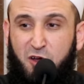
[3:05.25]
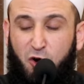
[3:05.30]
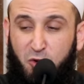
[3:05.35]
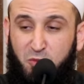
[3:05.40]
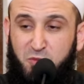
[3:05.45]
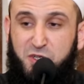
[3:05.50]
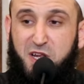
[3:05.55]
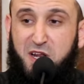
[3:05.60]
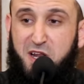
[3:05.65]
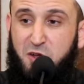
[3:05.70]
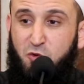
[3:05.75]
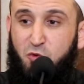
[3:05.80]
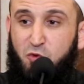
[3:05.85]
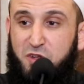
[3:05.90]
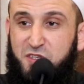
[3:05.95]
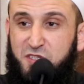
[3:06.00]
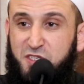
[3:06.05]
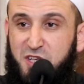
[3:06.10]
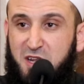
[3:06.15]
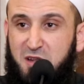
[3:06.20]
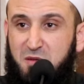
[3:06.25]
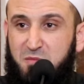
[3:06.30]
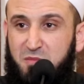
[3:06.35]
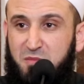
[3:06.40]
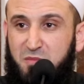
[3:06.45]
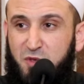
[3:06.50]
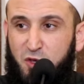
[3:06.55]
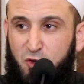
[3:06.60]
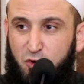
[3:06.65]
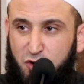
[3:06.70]
هم جنحوا
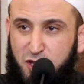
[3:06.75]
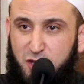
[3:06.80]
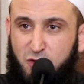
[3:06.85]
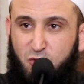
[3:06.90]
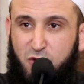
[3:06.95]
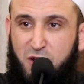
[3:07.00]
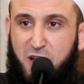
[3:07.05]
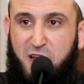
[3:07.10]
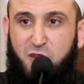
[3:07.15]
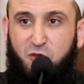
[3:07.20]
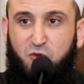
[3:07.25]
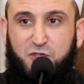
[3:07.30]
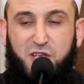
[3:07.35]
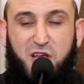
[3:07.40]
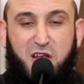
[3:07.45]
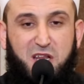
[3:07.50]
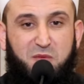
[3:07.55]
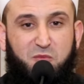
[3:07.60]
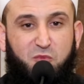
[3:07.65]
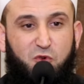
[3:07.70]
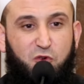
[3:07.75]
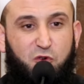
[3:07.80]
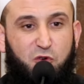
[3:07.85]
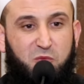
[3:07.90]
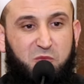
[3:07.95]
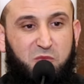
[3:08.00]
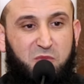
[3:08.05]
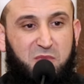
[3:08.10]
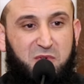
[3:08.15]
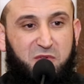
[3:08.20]
للسلم يريدون أن
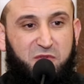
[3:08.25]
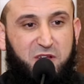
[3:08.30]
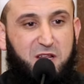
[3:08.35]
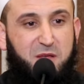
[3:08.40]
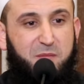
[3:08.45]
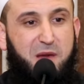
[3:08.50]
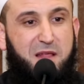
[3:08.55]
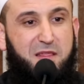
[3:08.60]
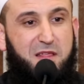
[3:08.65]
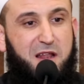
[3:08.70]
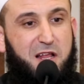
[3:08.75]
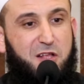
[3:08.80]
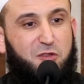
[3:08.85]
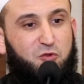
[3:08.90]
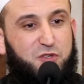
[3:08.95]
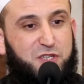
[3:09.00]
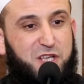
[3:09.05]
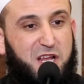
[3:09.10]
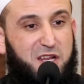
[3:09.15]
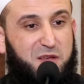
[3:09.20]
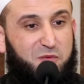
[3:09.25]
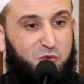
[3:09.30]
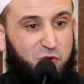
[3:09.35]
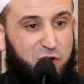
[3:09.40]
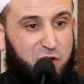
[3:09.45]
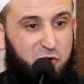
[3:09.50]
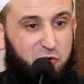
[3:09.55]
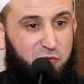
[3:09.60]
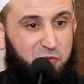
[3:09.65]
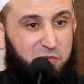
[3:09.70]
يسالموكم فلماذا لا
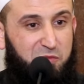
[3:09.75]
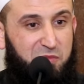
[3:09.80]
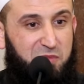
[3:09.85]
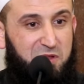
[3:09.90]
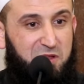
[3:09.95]
تسالمونهم